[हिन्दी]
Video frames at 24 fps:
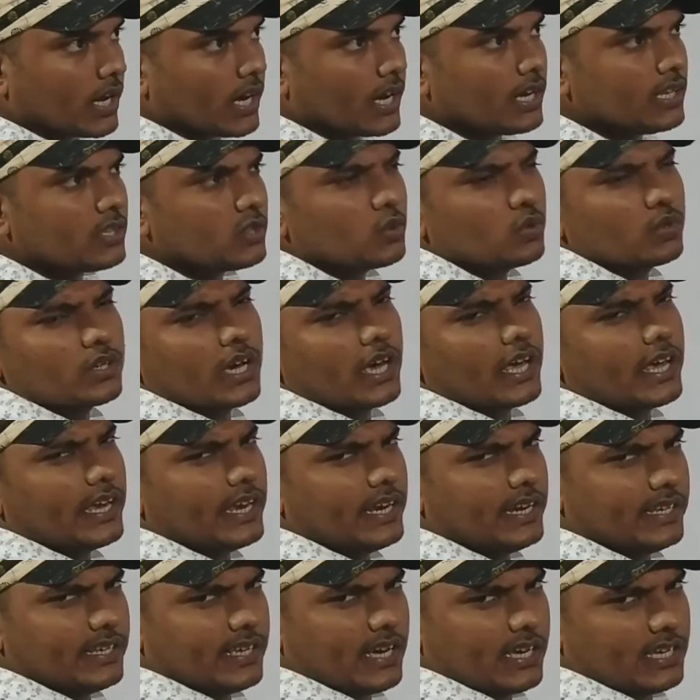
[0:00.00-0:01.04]
रहा है तो उनका
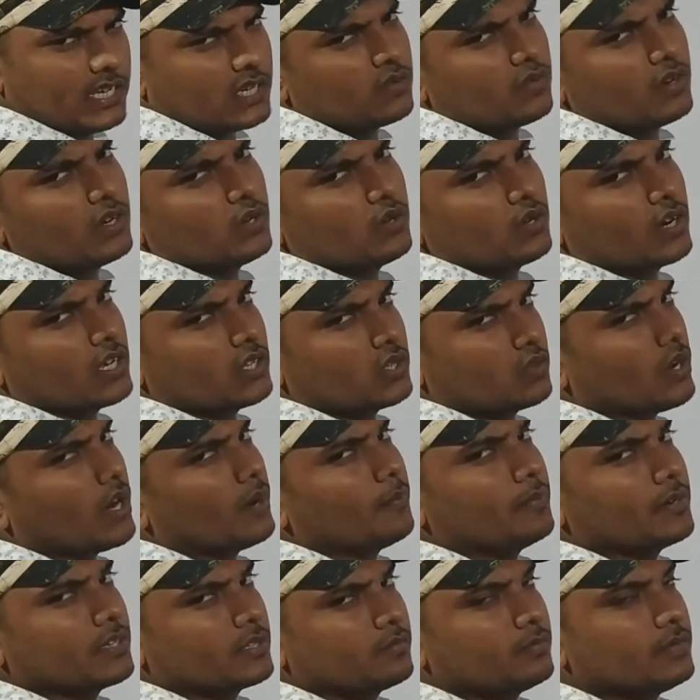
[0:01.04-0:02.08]
एरिया इक्वल होगा तो
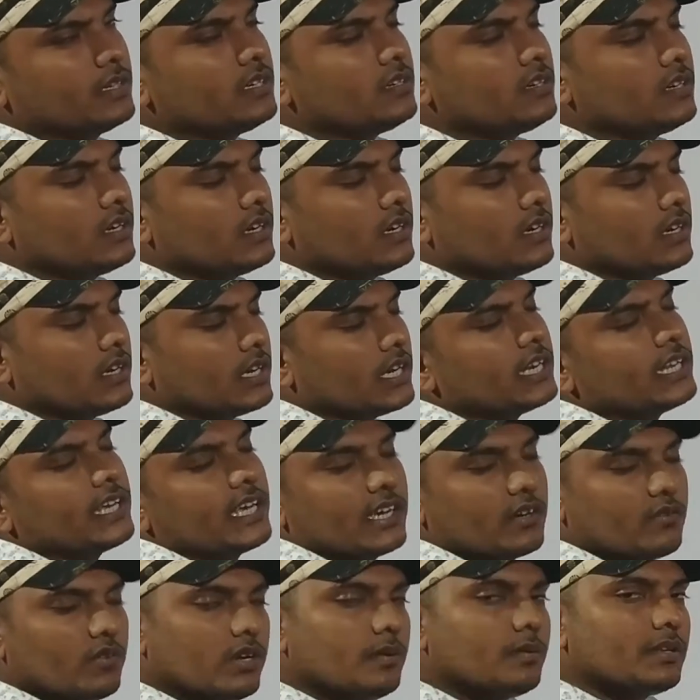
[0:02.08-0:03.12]
आपस में
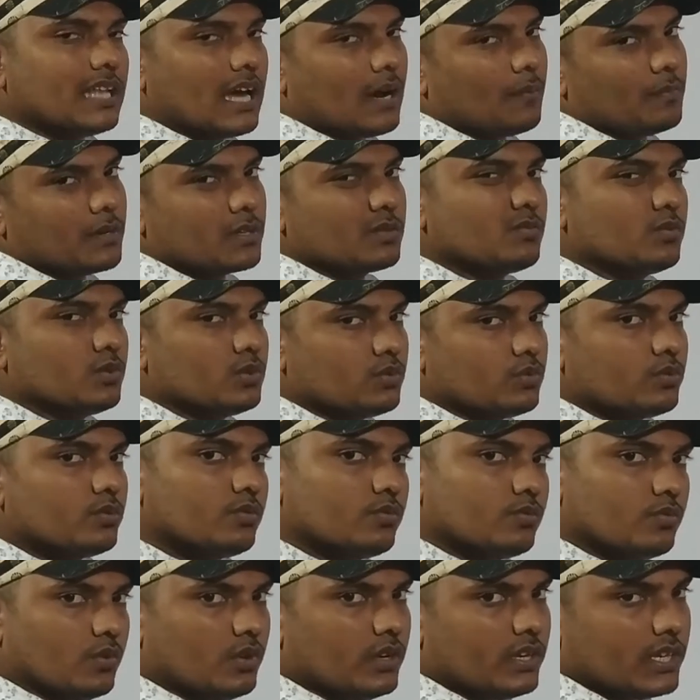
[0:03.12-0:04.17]
एरिया इक्वल मतलब आपस में
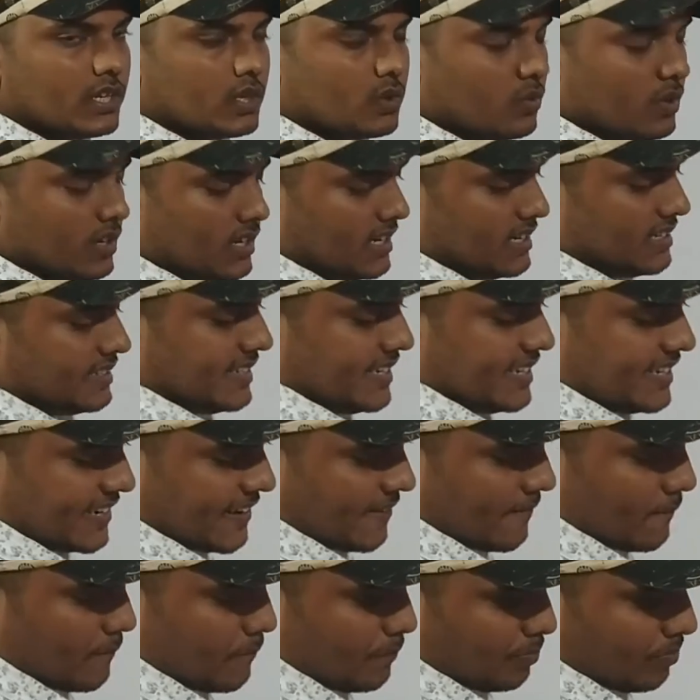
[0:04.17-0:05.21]
वो इक्वल है ठीक
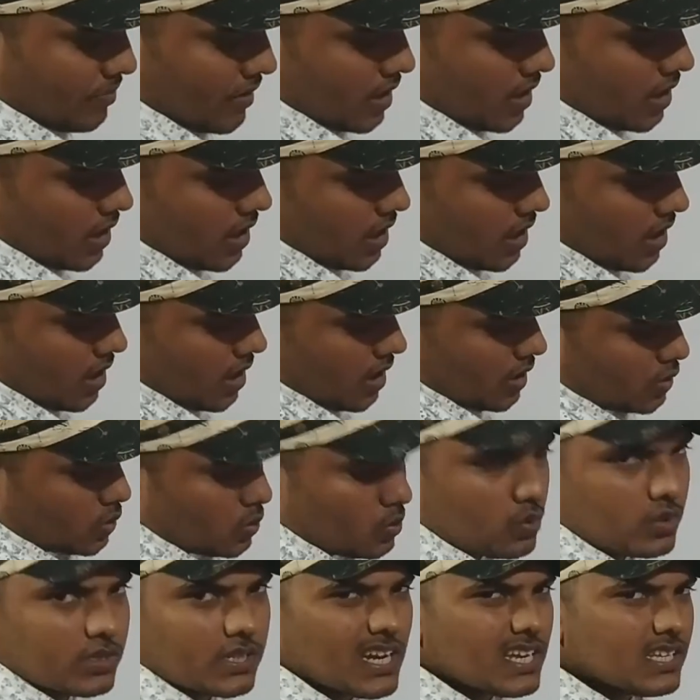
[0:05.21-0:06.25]
है
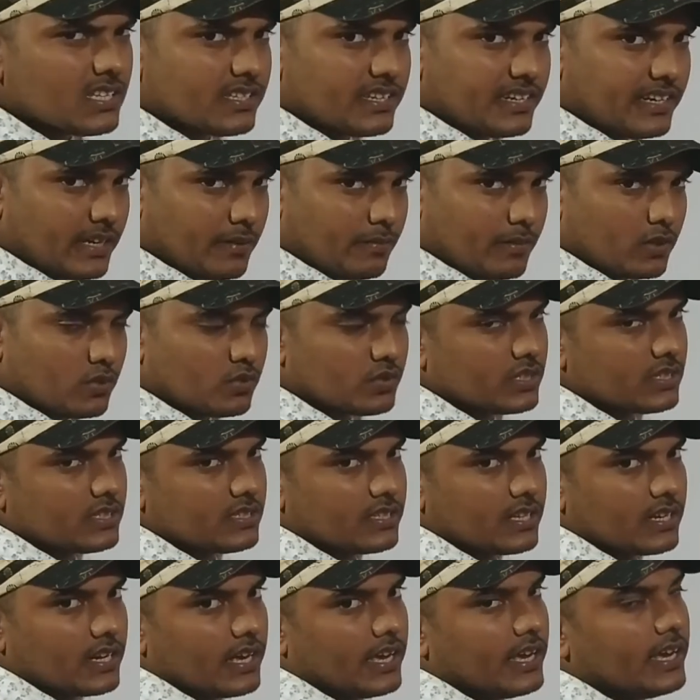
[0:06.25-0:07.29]
दूसरा स्टेटमेंट कुछ
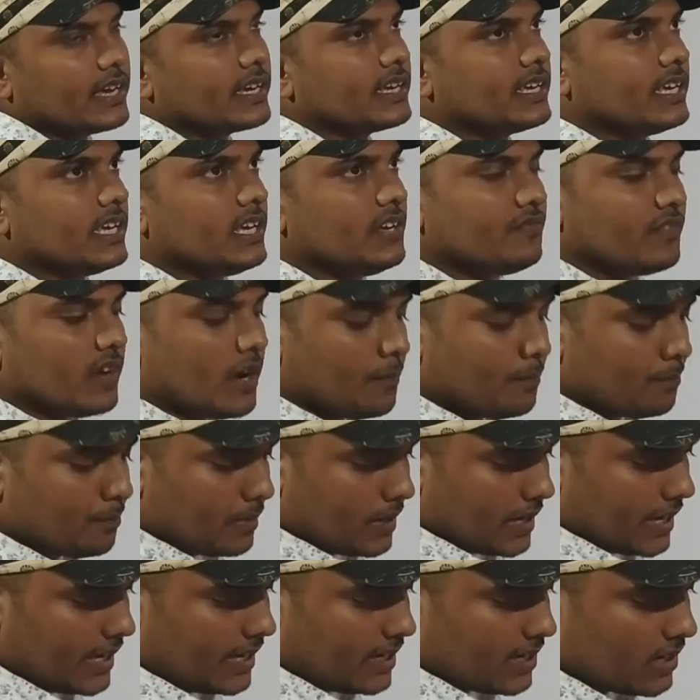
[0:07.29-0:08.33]
इस तरह है कि इफ अ
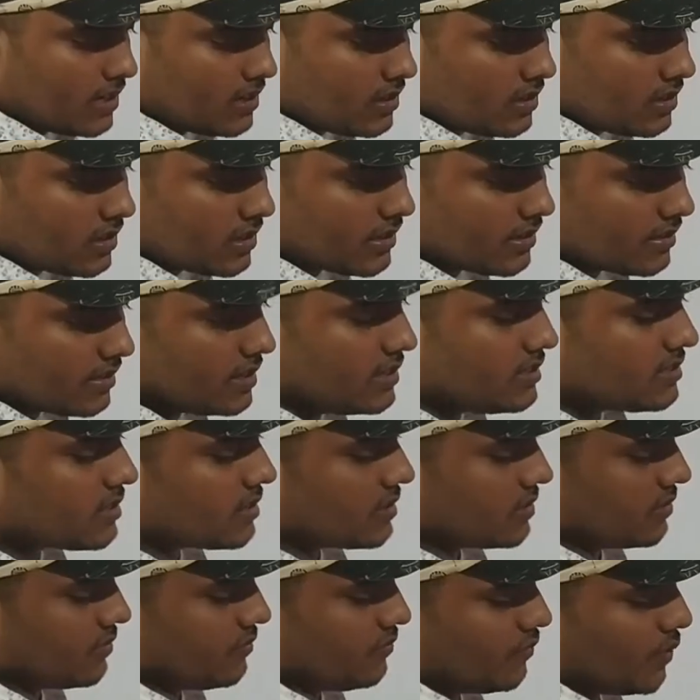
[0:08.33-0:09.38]
प्लेनर
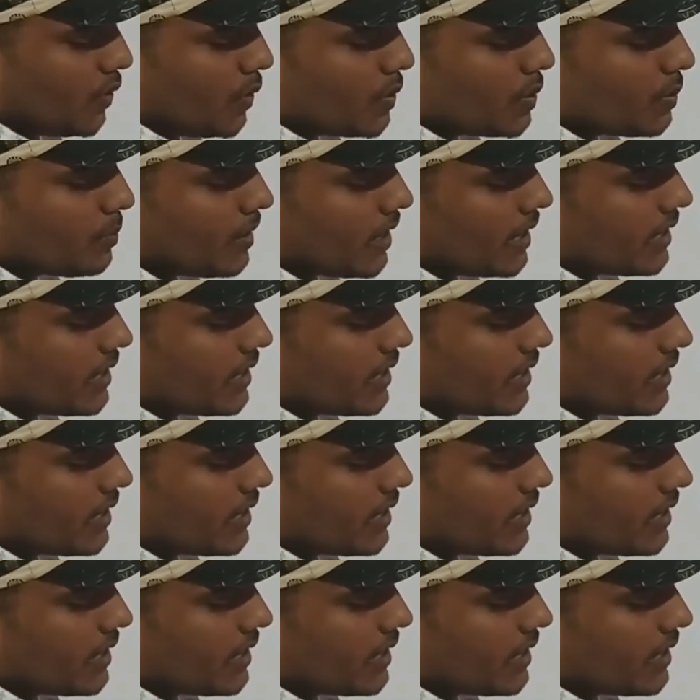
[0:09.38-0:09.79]
रीजन फाउंड